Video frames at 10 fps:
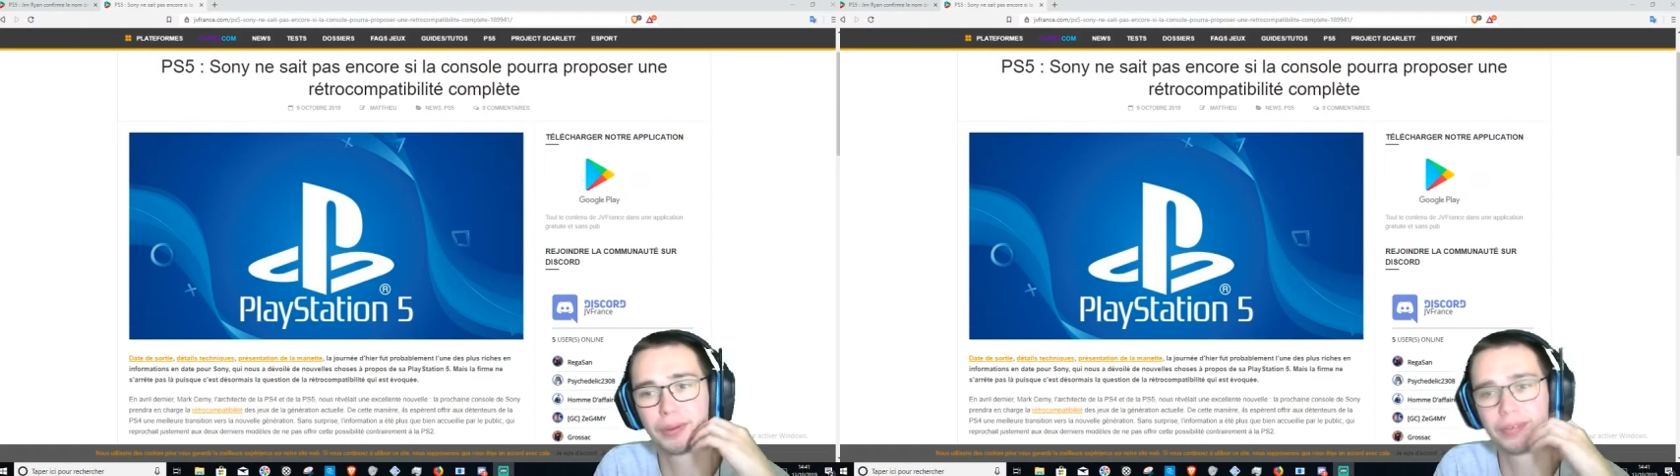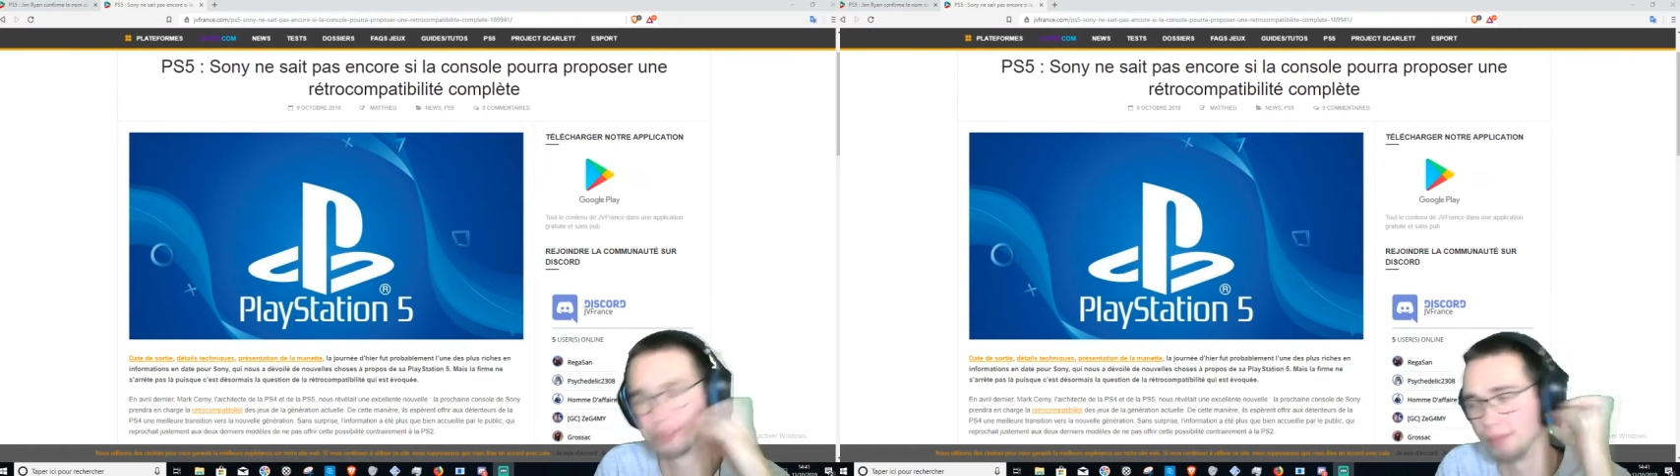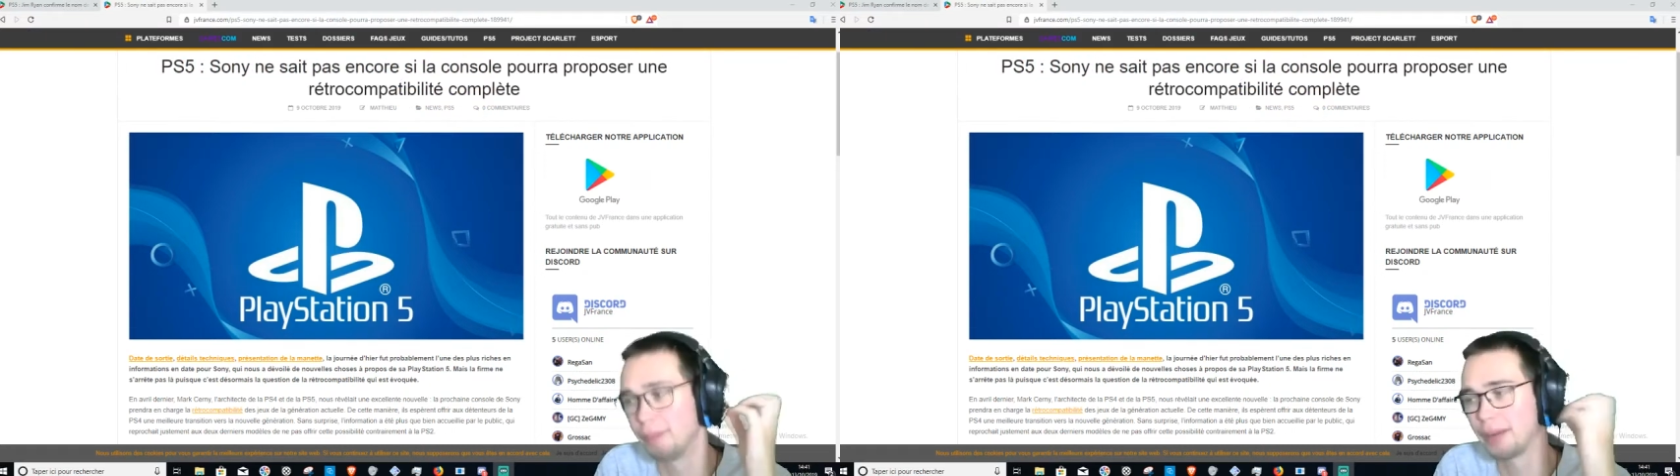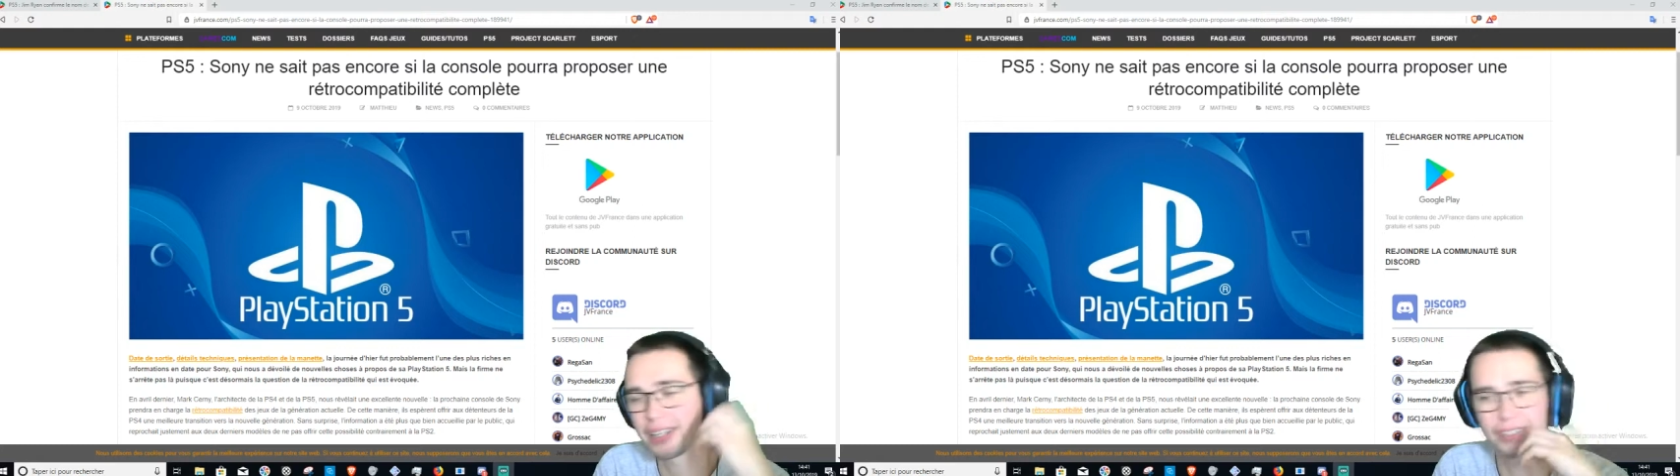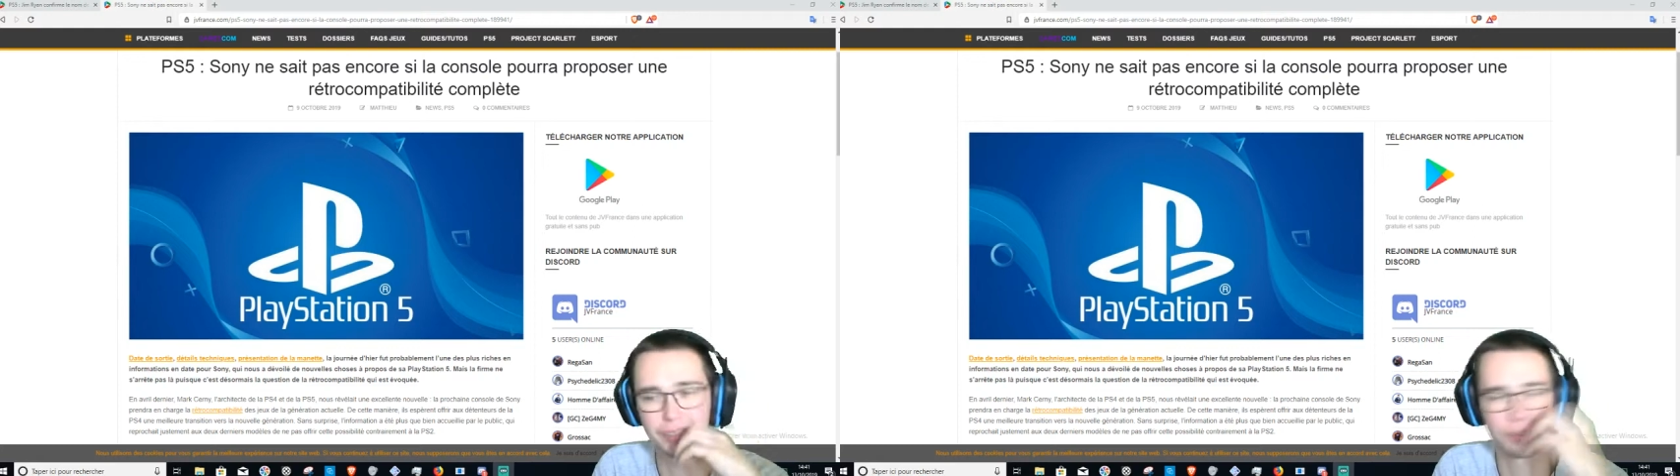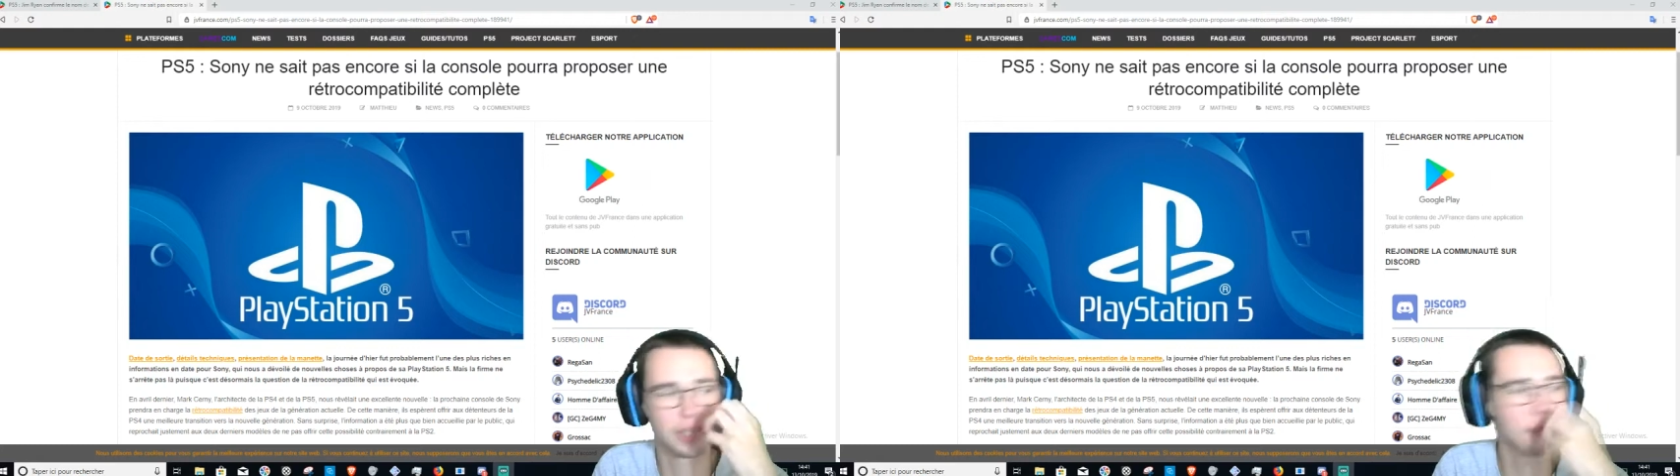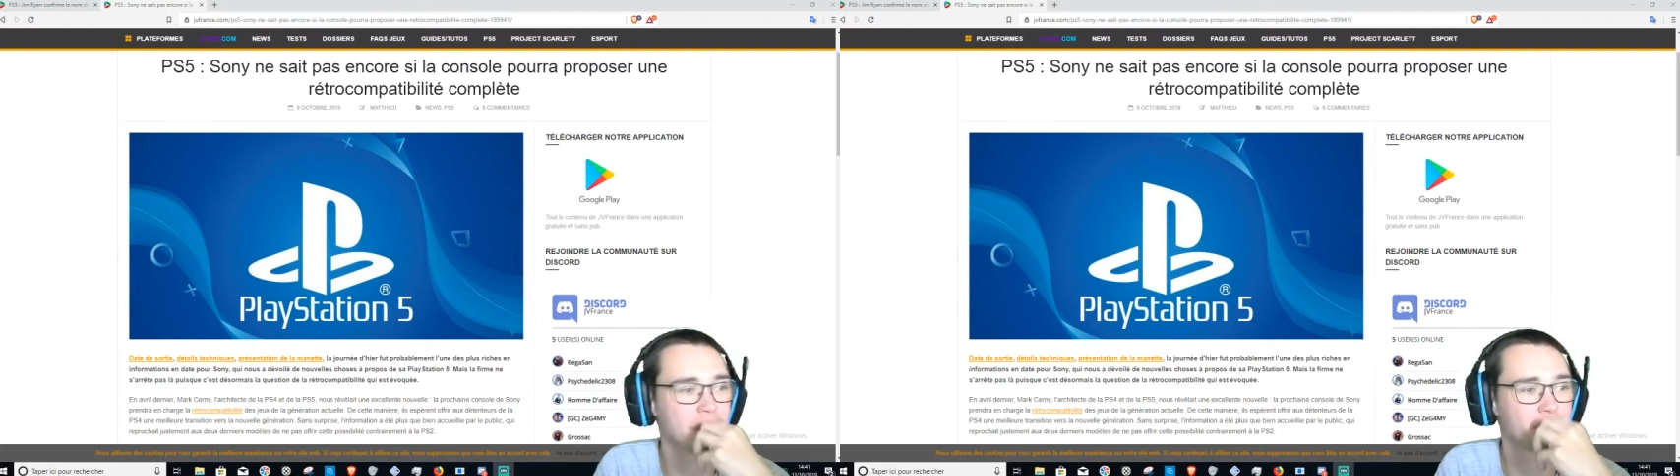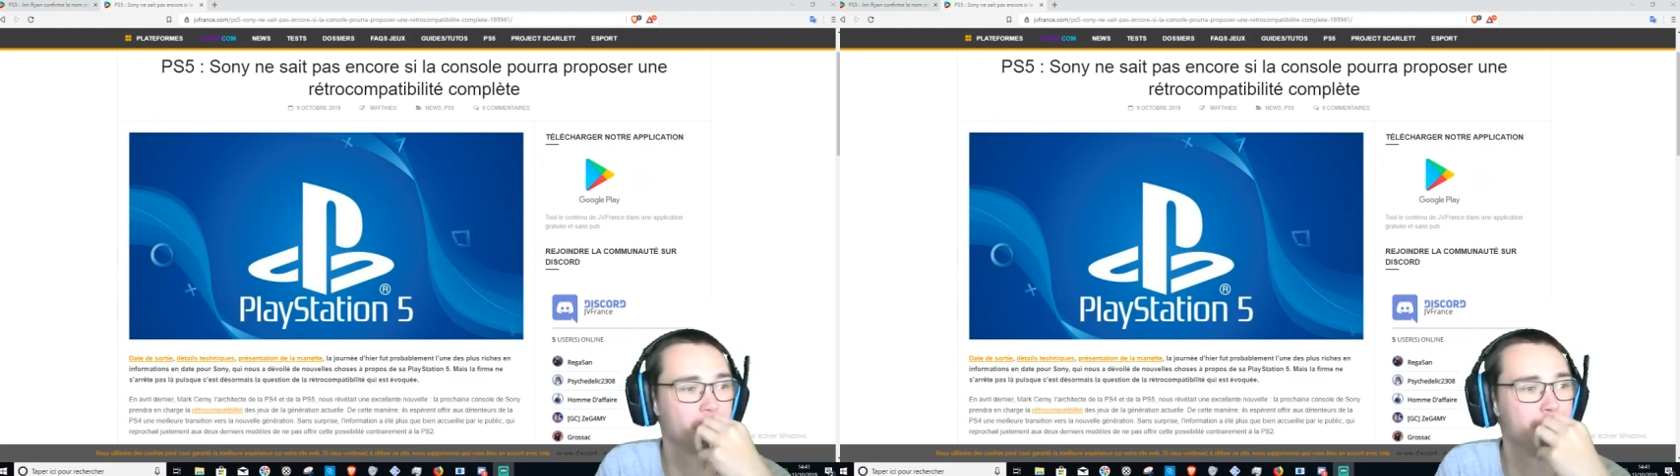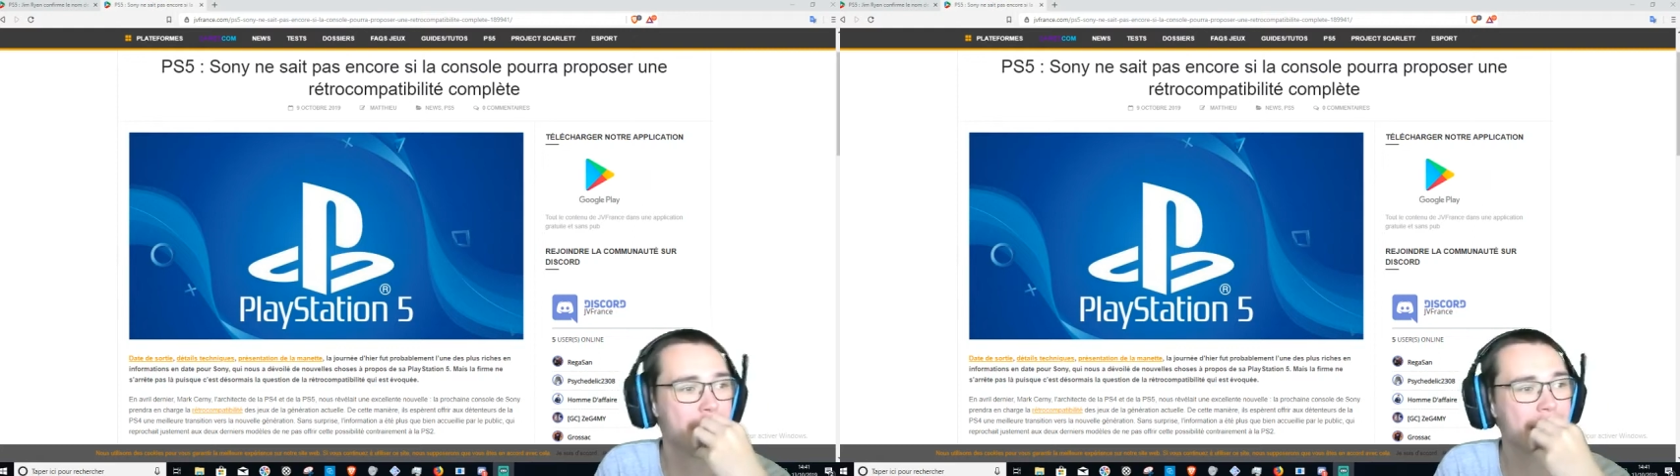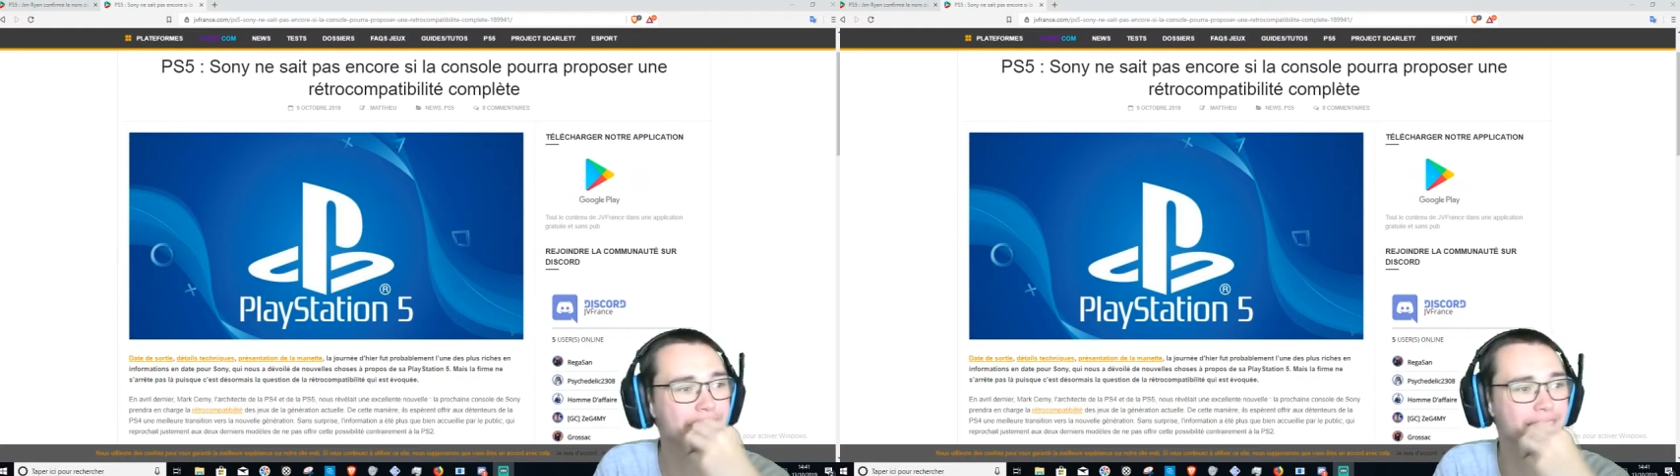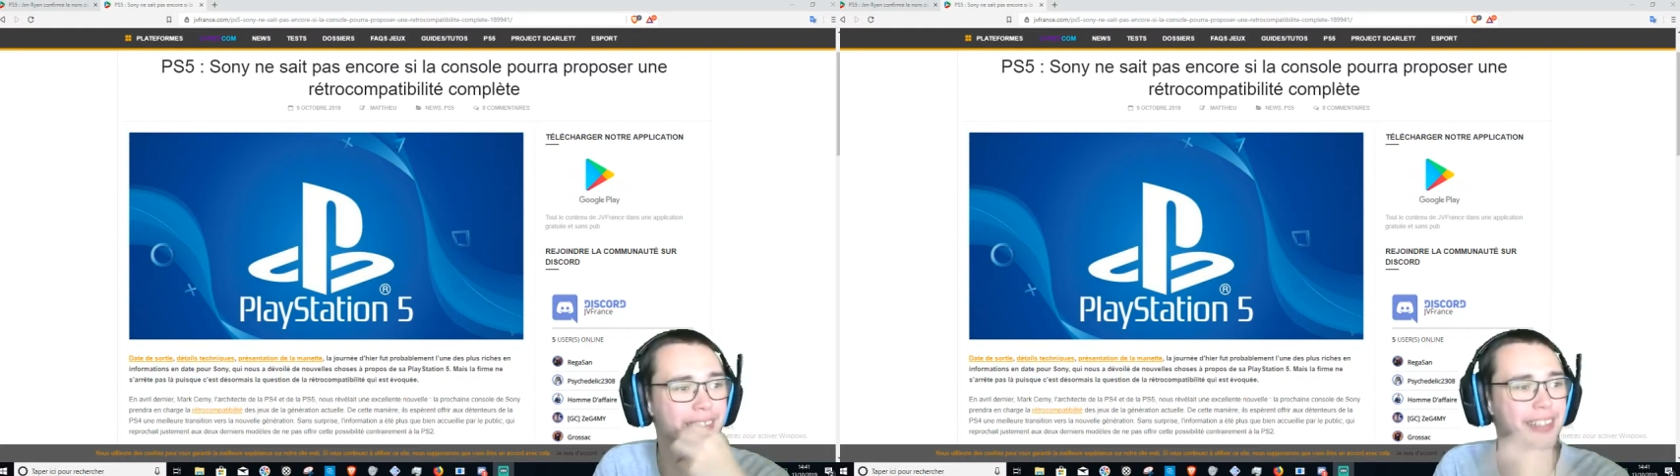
dans ma baraque, mon appart de merde,